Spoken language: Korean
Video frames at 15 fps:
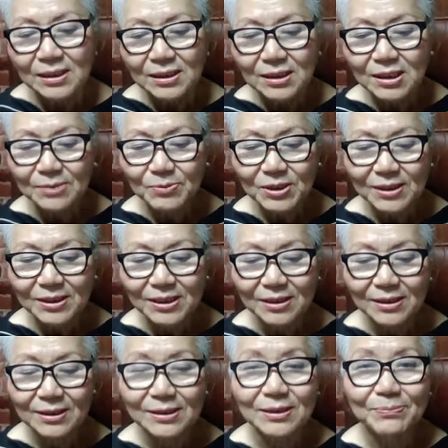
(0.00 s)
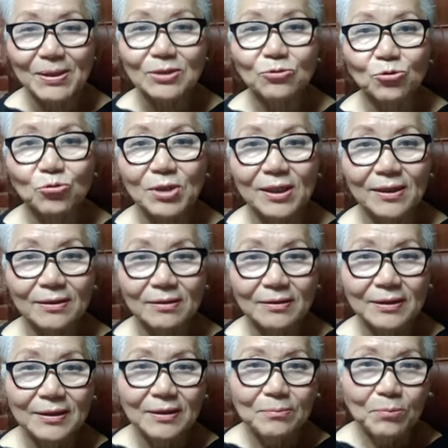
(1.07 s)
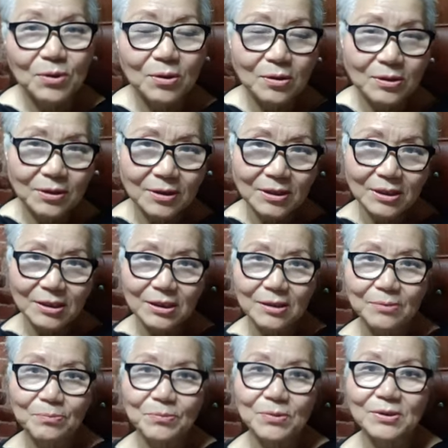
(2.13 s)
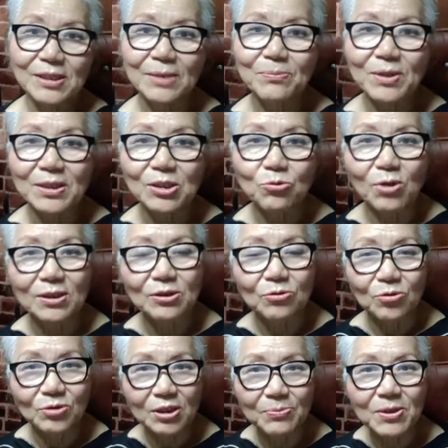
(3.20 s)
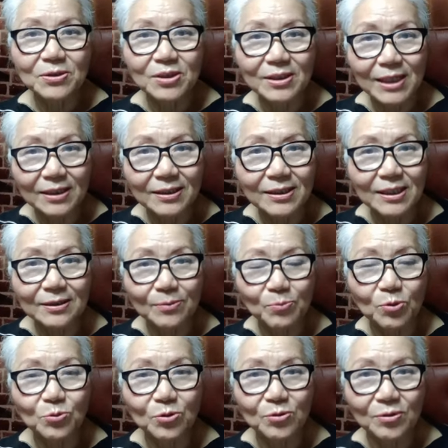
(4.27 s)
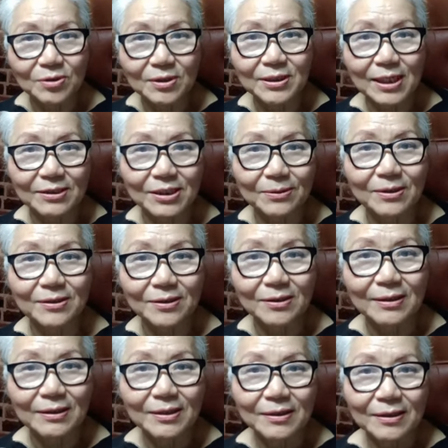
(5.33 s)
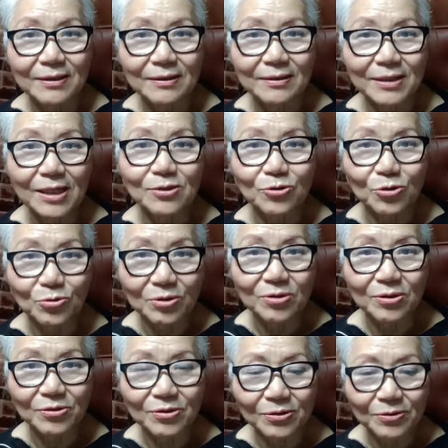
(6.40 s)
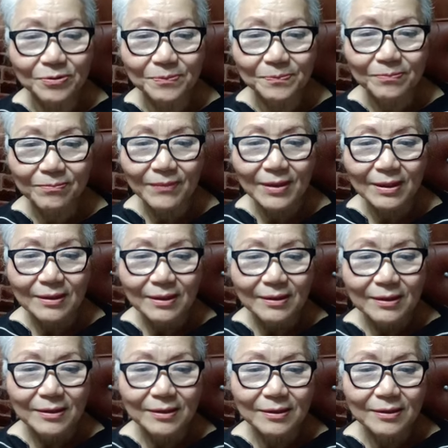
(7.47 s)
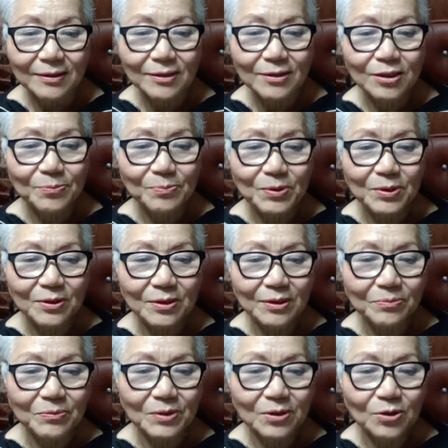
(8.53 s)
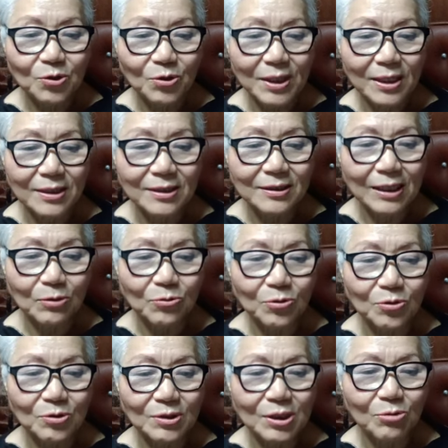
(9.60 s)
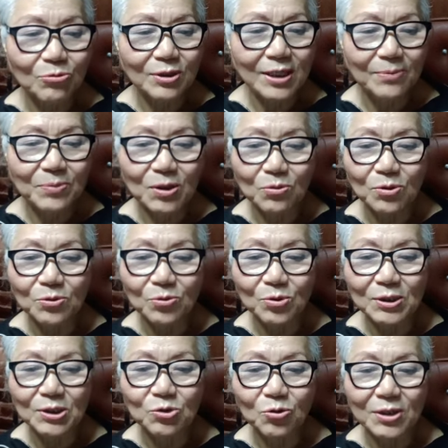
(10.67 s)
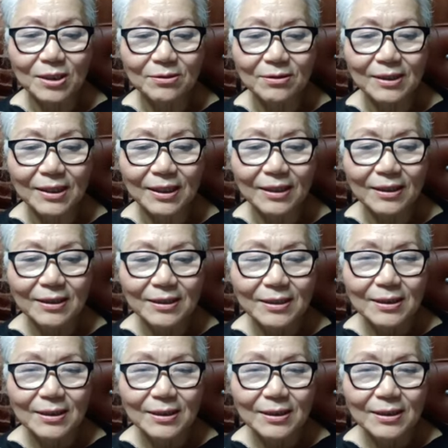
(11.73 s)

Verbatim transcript: 응급처치를 받은 후에 뭐 그것이 뭐 생명 이이동할정로 치명적이 아니라는 보도를 그 당시에 개인적으로 들었어요. 어, 응급 의료 해기를 타고 서울대 병원으로 이송했는데